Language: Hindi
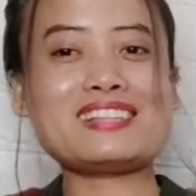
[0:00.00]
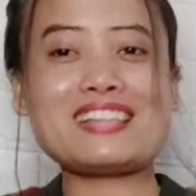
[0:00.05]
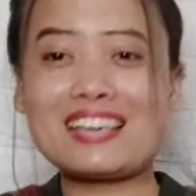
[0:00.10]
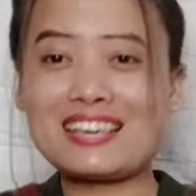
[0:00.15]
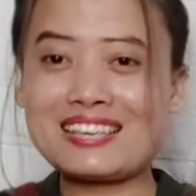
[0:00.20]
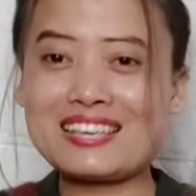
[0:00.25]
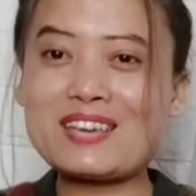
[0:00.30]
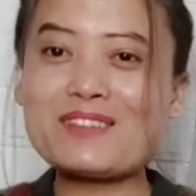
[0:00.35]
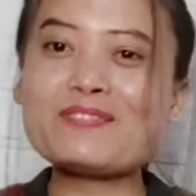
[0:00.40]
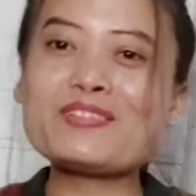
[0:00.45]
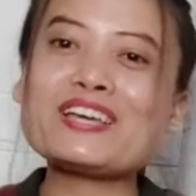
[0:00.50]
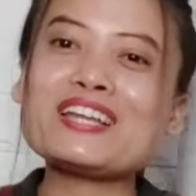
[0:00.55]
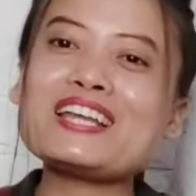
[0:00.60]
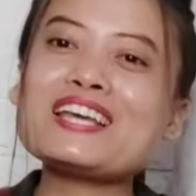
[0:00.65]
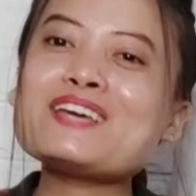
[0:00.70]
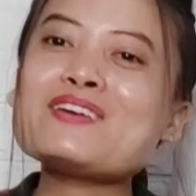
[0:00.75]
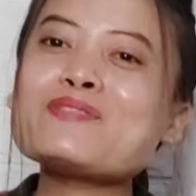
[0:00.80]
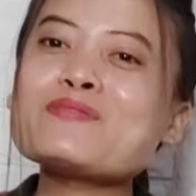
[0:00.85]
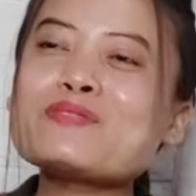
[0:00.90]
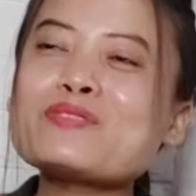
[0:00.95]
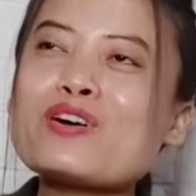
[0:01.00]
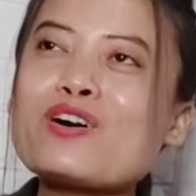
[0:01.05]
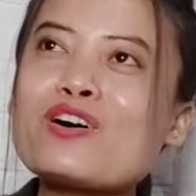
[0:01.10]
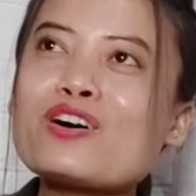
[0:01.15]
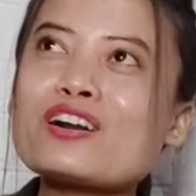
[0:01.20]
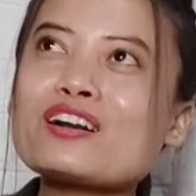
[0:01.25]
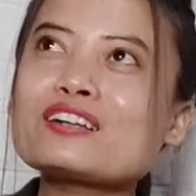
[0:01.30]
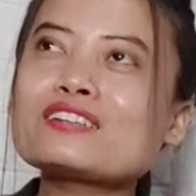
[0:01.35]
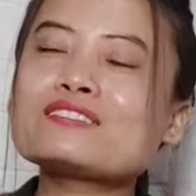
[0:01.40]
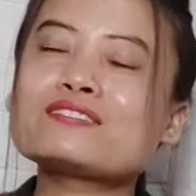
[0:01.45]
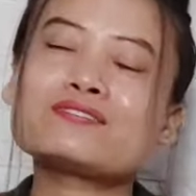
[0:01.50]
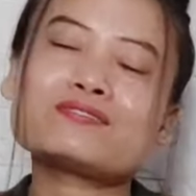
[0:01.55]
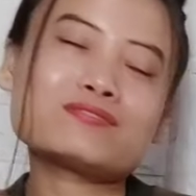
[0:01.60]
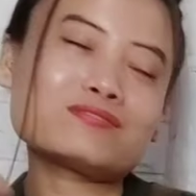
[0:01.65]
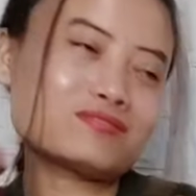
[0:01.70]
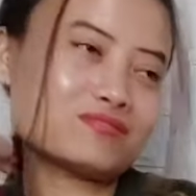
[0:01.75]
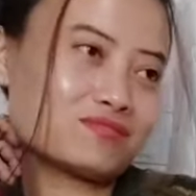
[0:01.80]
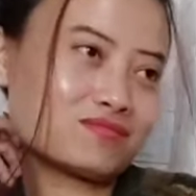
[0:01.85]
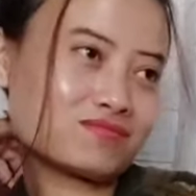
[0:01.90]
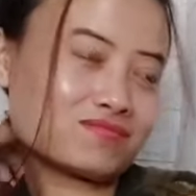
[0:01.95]
देखिए मेरे और
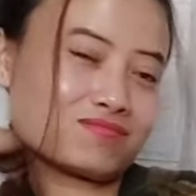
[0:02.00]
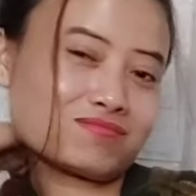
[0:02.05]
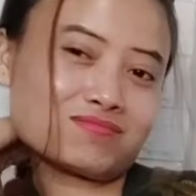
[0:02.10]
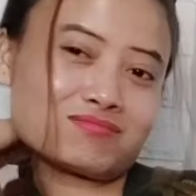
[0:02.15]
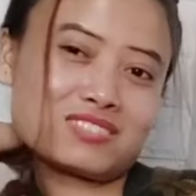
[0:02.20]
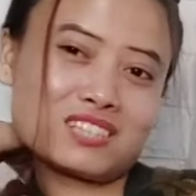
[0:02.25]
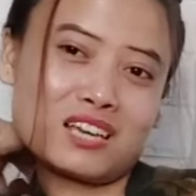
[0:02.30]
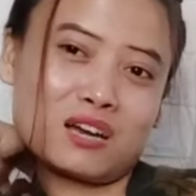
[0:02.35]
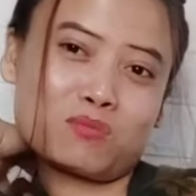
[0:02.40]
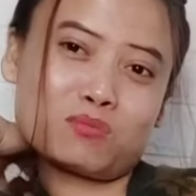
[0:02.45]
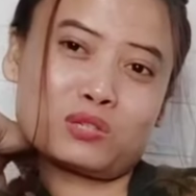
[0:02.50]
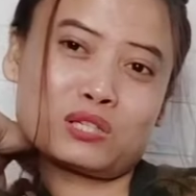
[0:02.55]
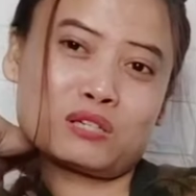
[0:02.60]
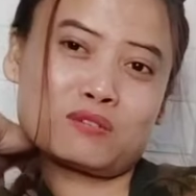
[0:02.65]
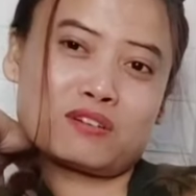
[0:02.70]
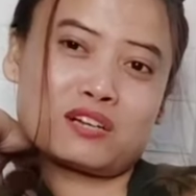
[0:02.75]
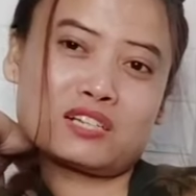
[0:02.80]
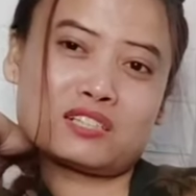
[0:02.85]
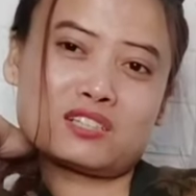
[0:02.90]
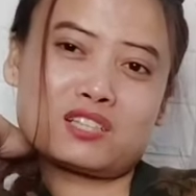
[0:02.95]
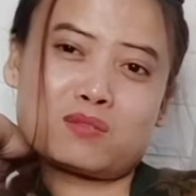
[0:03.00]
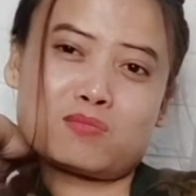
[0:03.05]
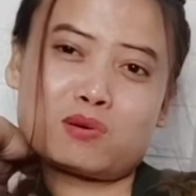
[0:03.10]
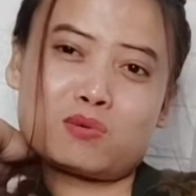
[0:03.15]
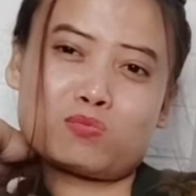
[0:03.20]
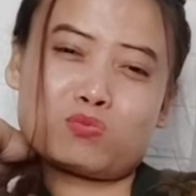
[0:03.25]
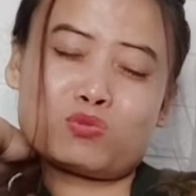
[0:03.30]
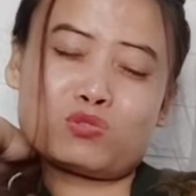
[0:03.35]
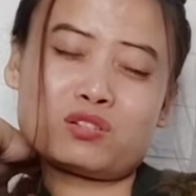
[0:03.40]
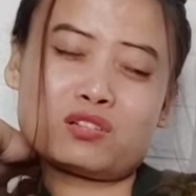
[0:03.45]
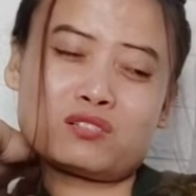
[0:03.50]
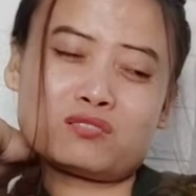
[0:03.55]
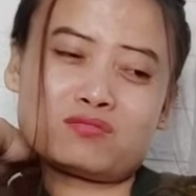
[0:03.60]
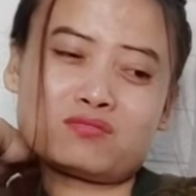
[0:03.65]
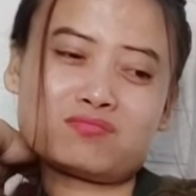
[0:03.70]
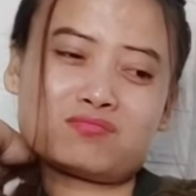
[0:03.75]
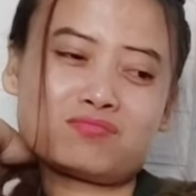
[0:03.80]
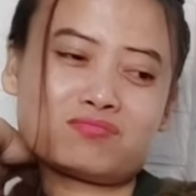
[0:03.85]
क्या बोलने वाली थी मैं भूल गई